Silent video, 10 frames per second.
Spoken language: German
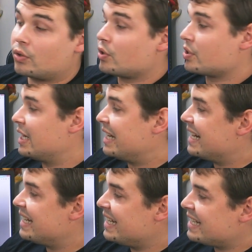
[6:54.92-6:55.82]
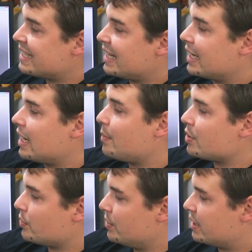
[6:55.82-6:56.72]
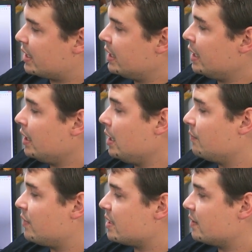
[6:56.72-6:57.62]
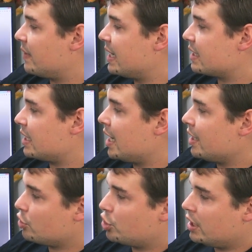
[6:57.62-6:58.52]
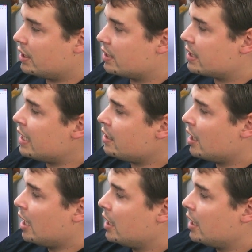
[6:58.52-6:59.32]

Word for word: Gehäusen kennt, eine Netzteilkammer zu installieren, ebenfalls in weiß gehalten, schick, dezent.